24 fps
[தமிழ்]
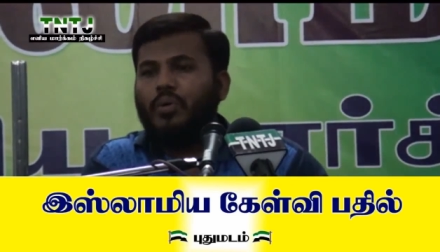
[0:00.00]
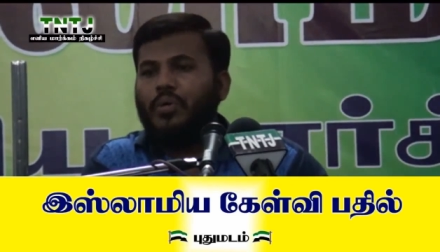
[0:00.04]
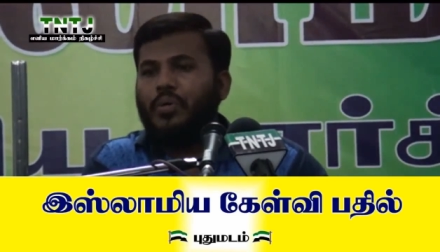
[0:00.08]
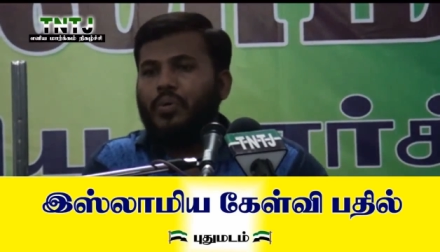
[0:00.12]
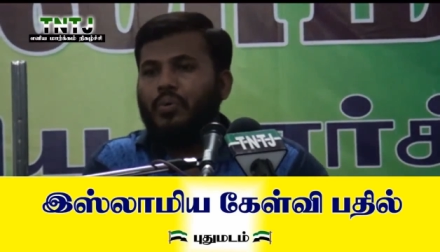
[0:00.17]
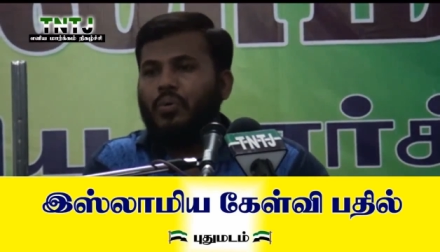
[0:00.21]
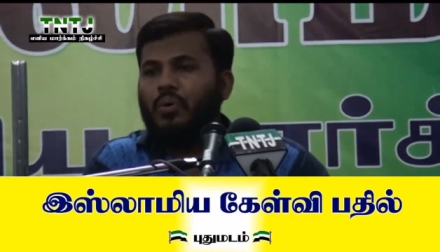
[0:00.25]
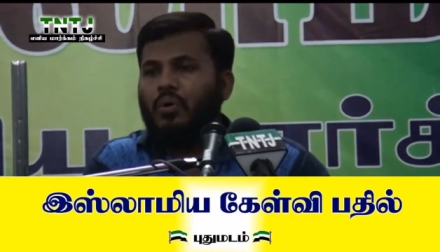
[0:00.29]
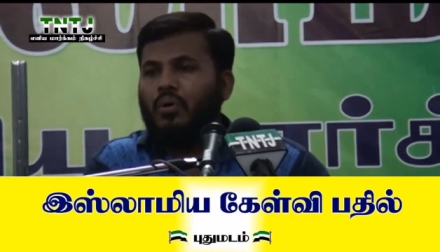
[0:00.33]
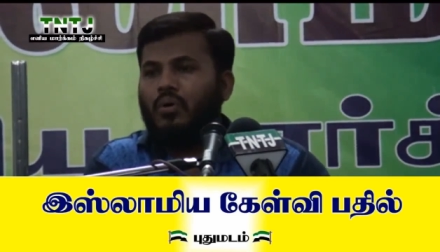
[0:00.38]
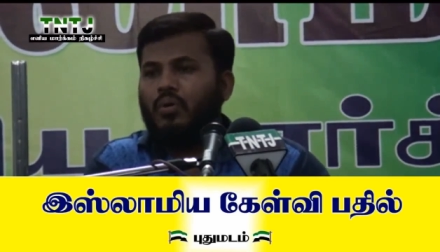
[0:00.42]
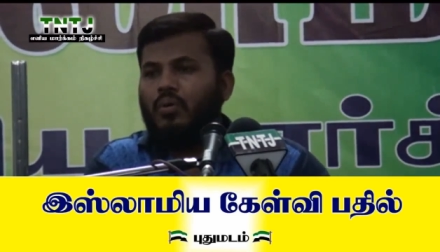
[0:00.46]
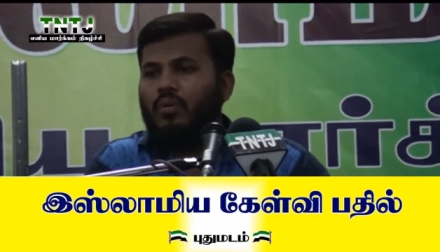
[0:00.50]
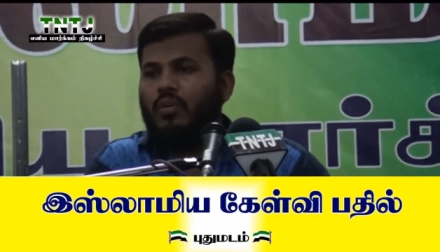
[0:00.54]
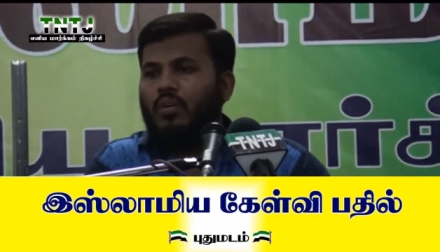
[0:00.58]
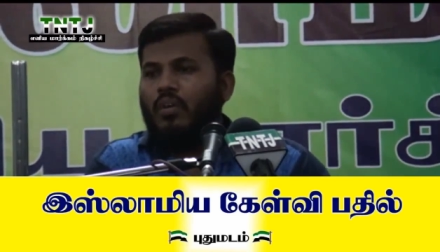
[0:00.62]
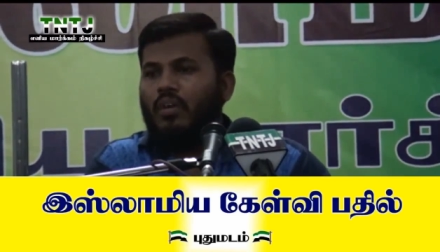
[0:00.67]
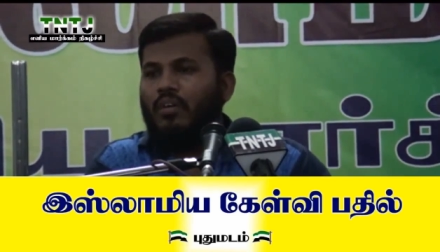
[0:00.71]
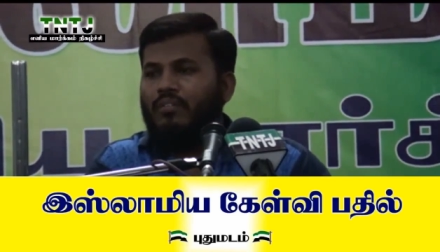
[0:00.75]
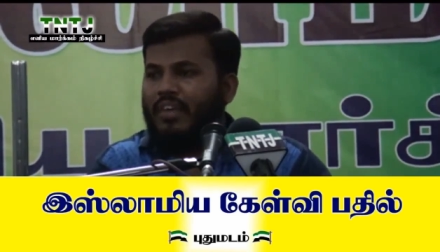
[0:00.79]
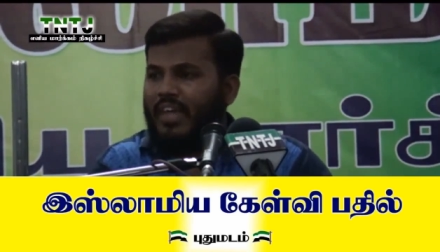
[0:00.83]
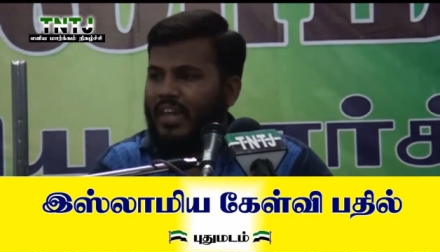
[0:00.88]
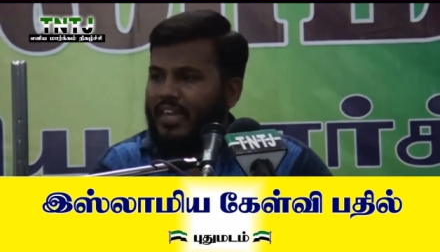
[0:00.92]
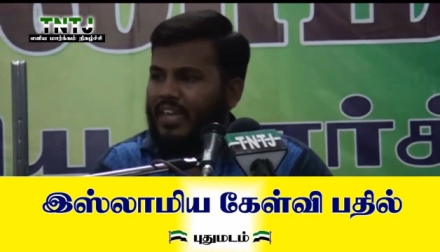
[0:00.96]
முடியும்
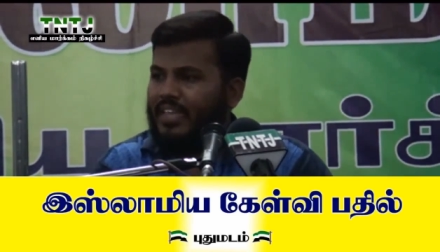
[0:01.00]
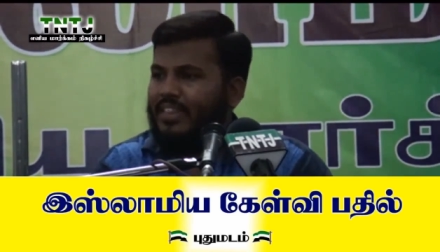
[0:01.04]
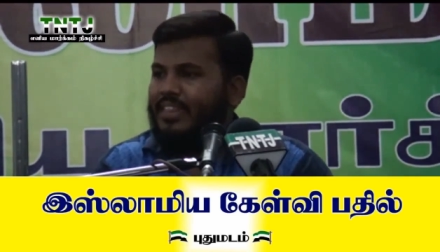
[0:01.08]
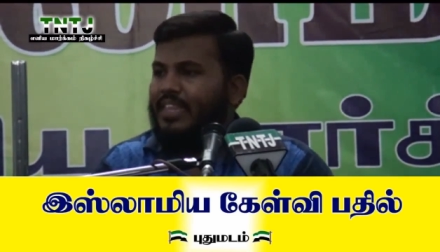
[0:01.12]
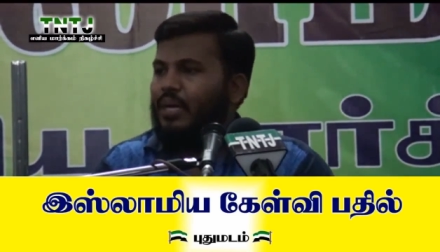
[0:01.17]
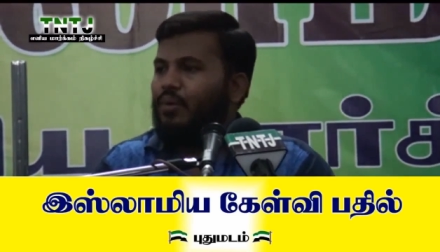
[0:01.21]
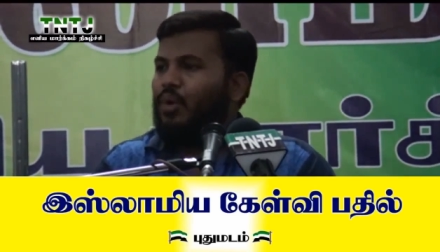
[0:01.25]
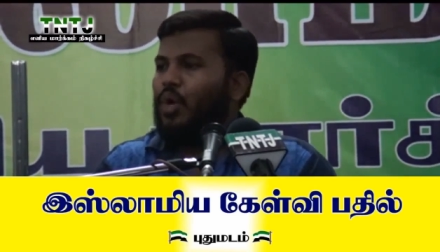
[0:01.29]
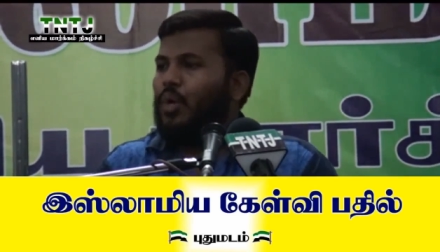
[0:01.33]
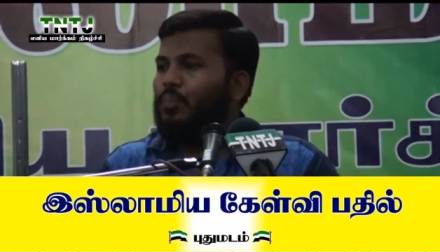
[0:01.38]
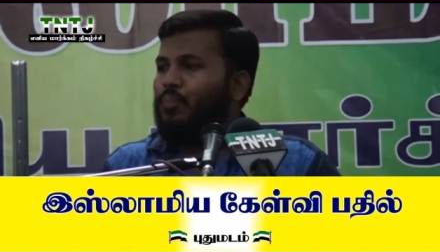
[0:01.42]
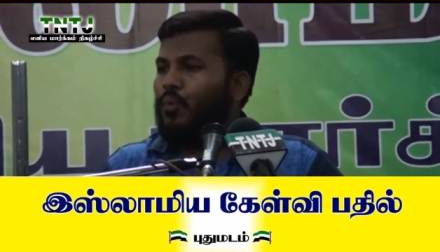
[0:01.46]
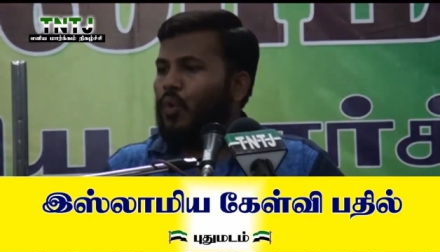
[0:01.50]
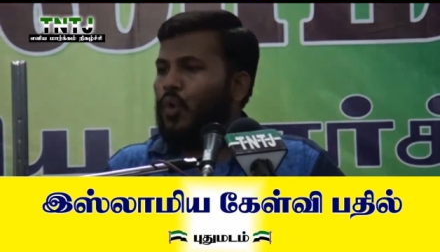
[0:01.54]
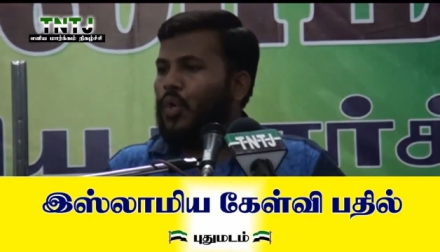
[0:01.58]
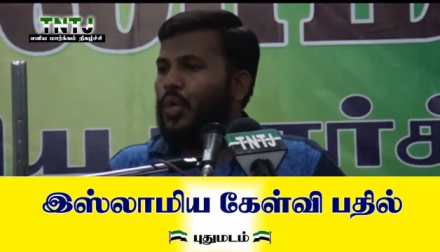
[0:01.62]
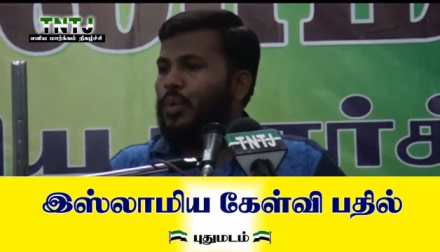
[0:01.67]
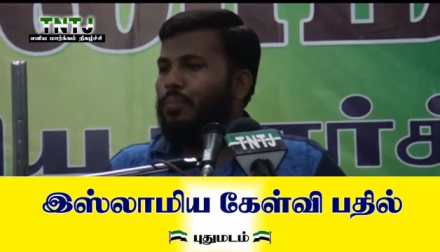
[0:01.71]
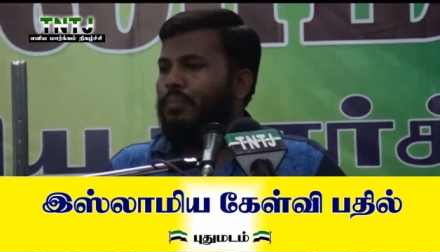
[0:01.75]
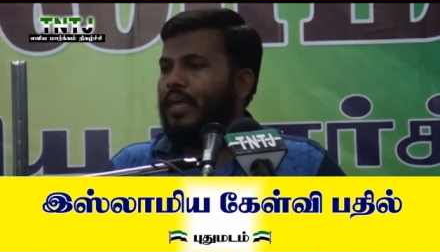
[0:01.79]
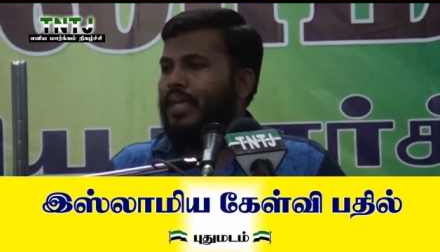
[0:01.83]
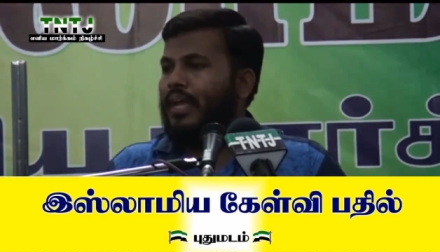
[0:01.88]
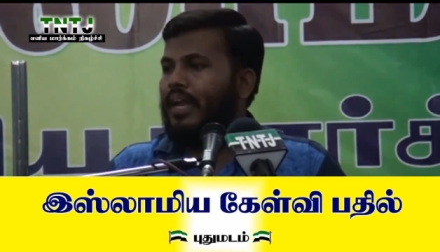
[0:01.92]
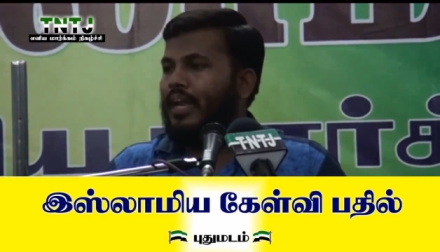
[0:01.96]
வேற எந்த ஒரு
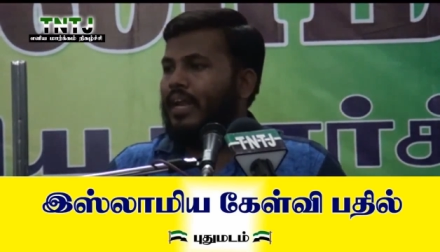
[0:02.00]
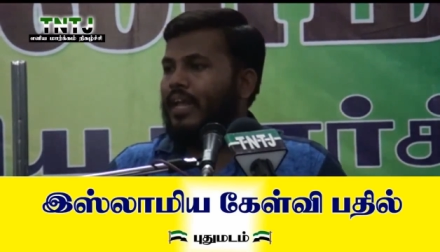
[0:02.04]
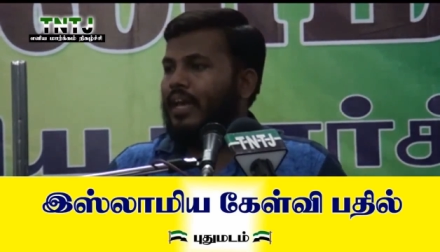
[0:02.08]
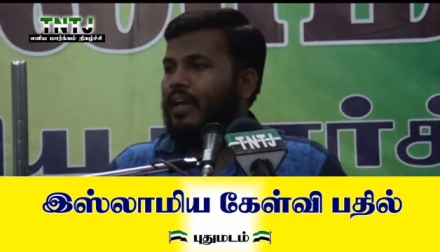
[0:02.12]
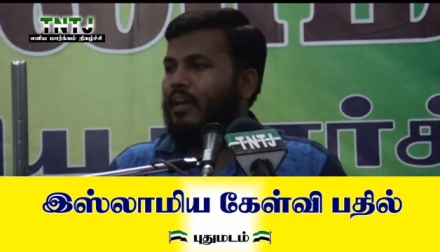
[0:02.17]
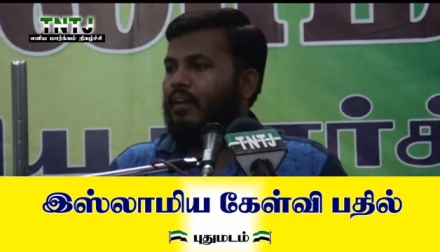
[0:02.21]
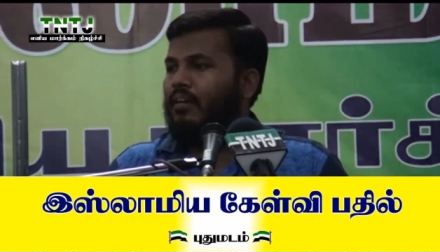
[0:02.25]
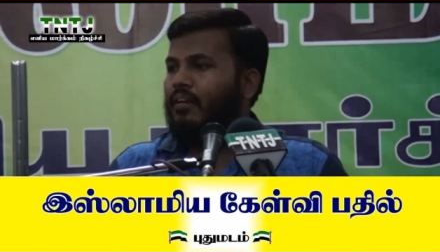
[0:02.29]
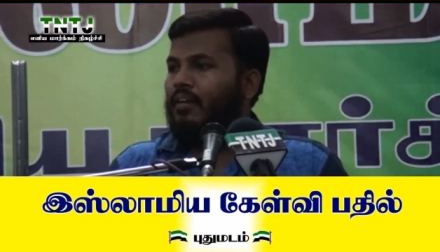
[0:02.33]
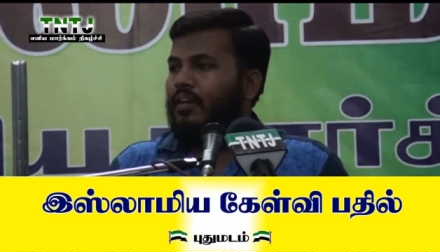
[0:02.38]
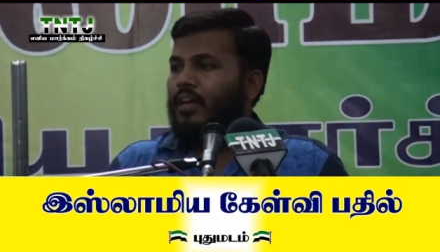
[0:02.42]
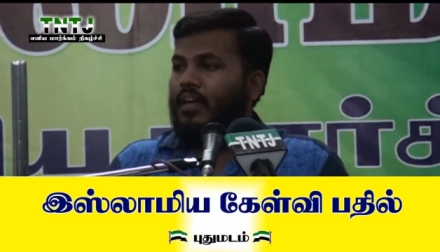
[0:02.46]
பொருளுமே இல்லை